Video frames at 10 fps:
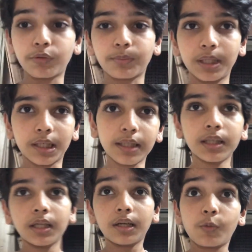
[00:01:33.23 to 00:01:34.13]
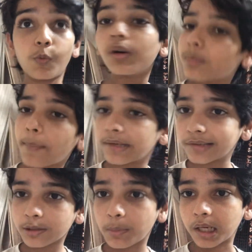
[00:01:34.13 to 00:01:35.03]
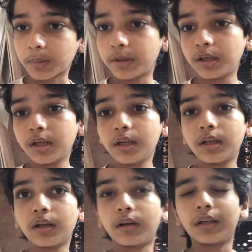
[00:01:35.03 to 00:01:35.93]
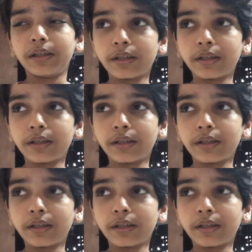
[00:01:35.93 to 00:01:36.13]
उसमें लिखा है ओल्ड मेमोरीज़ के बारे में